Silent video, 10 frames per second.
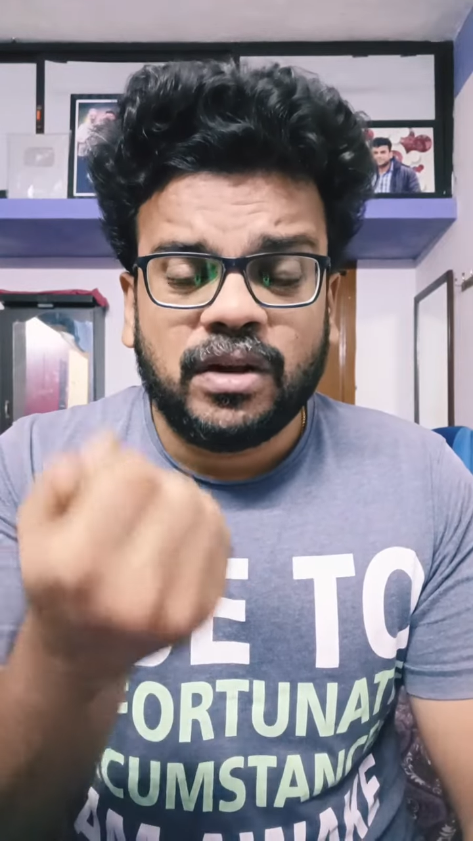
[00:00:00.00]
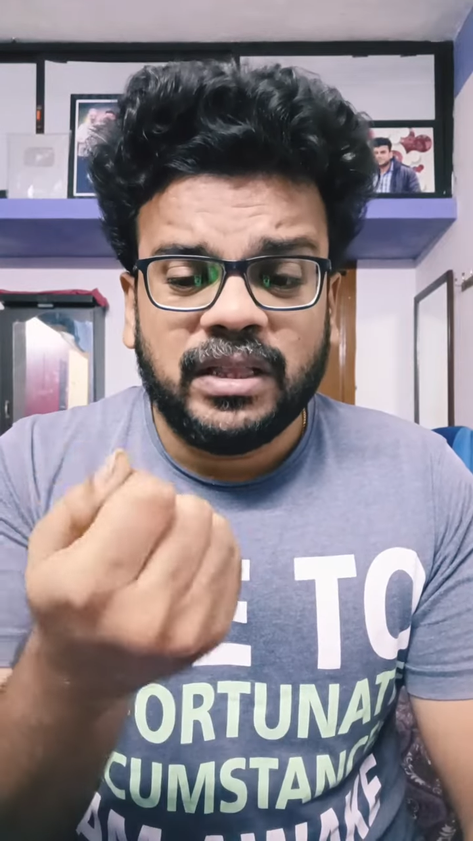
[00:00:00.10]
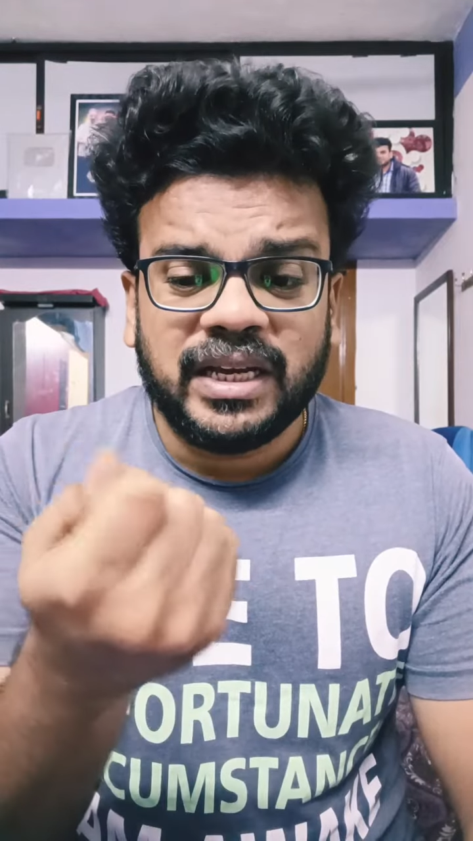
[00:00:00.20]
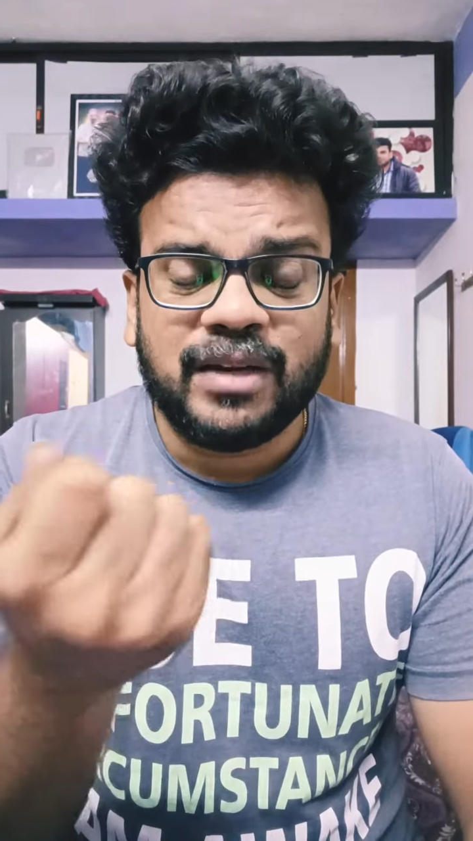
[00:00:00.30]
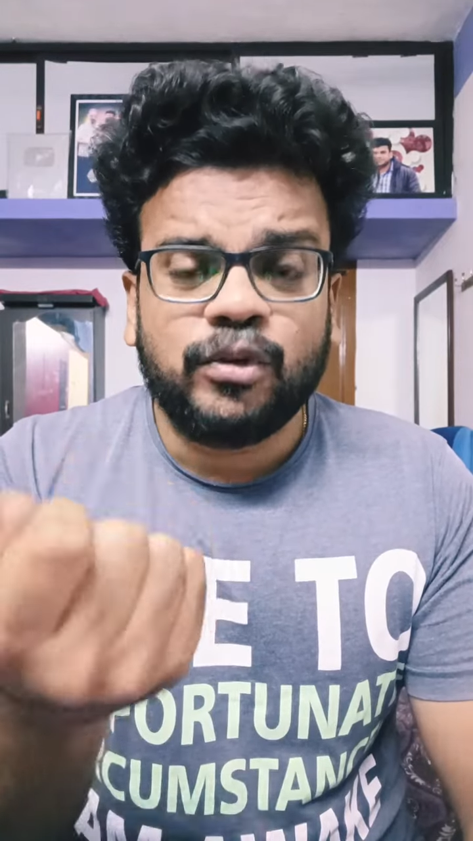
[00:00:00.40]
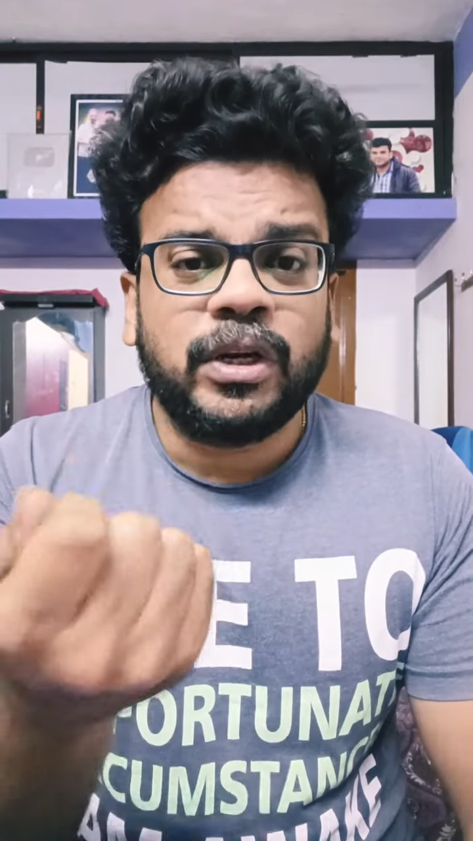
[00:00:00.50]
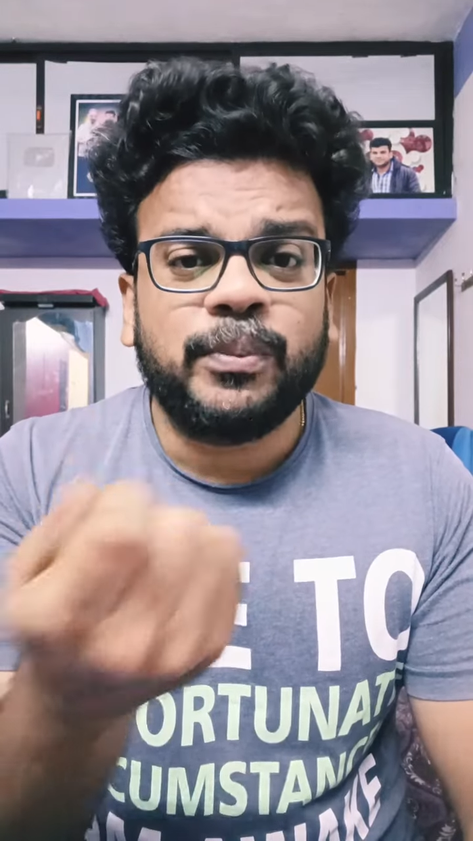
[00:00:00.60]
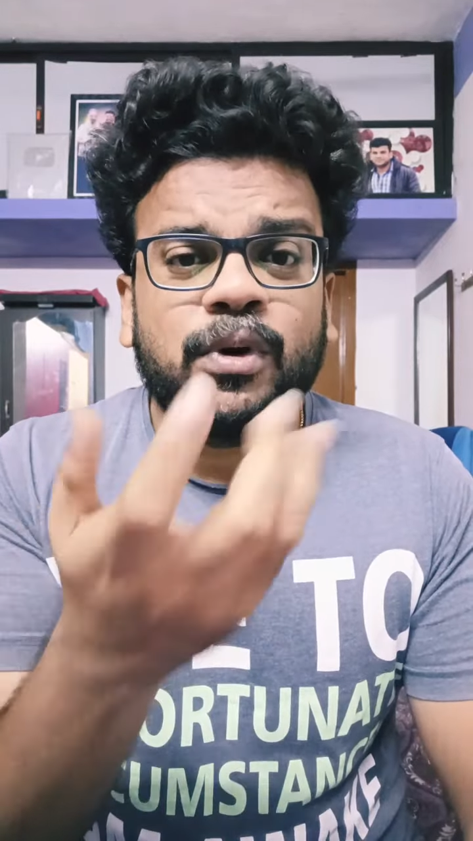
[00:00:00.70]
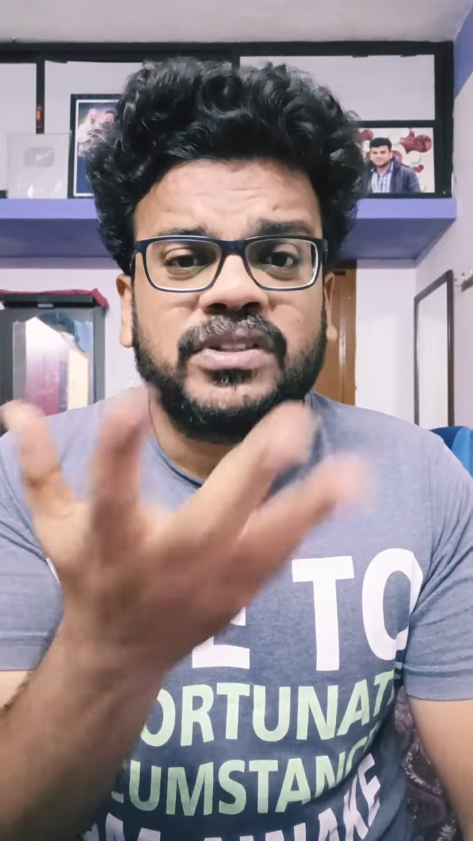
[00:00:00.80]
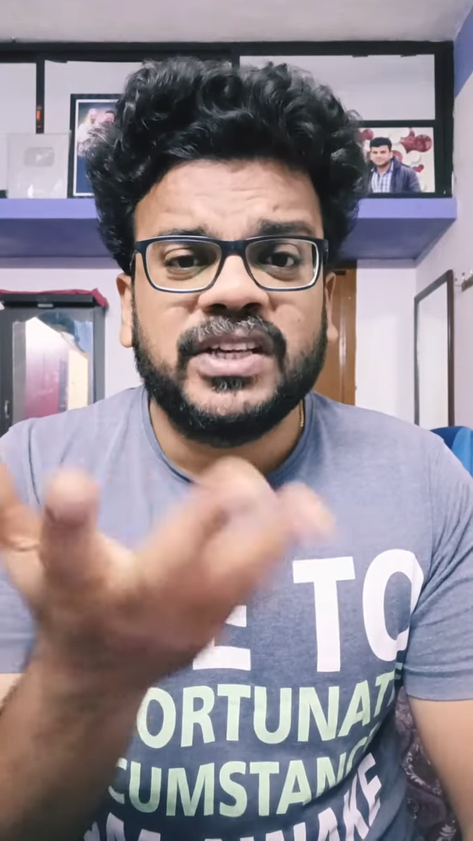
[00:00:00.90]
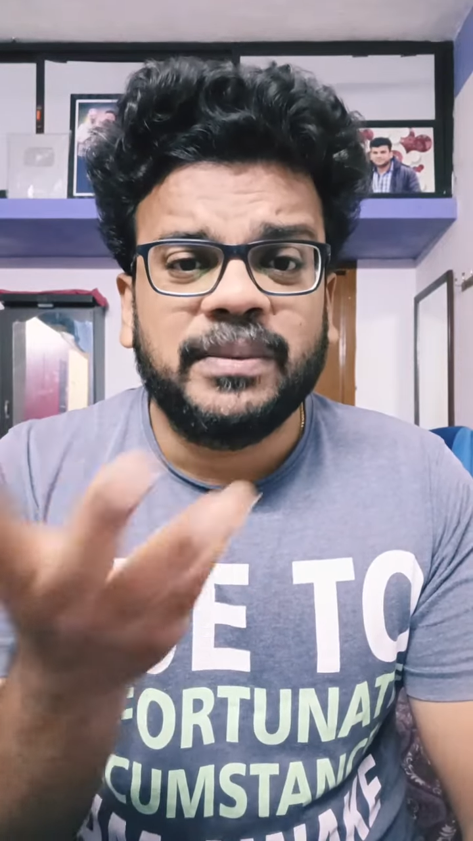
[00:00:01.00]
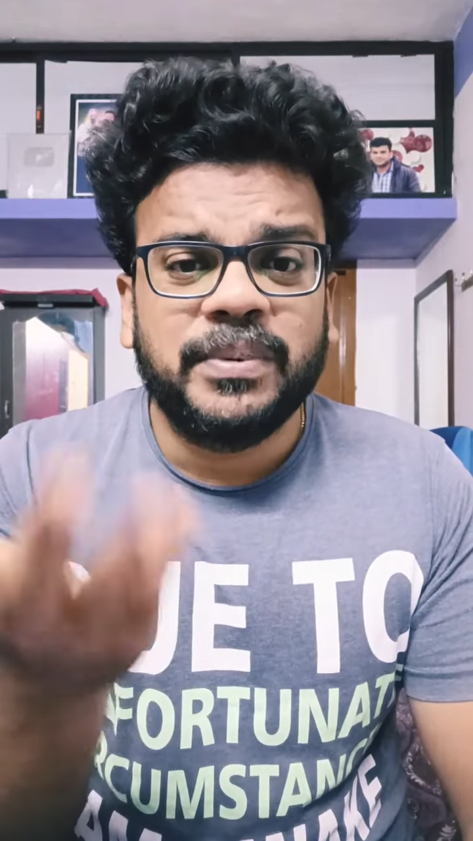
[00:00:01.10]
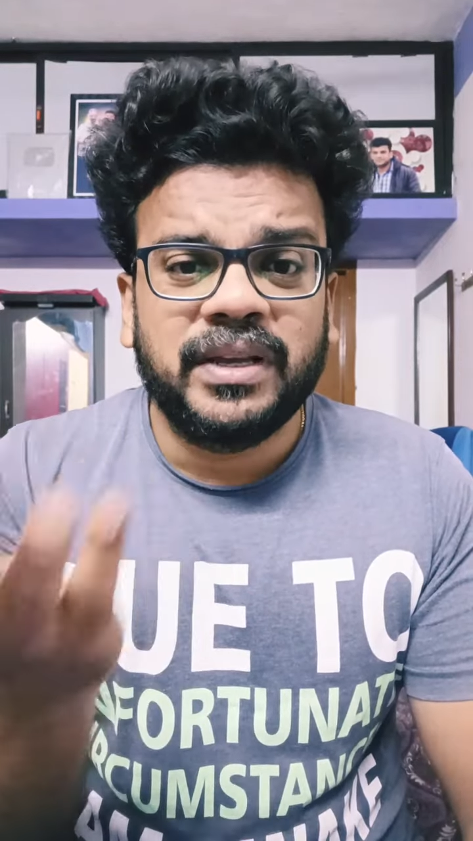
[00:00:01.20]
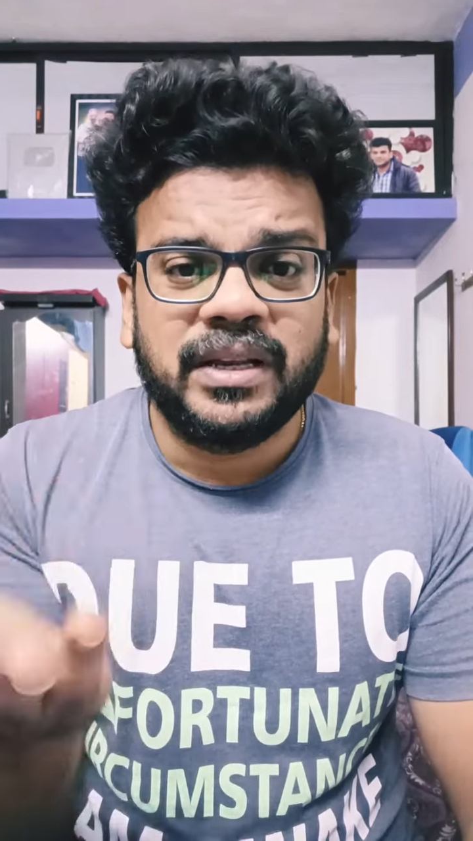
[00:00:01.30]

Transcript: அந்த தொடப்பம் செருப்பு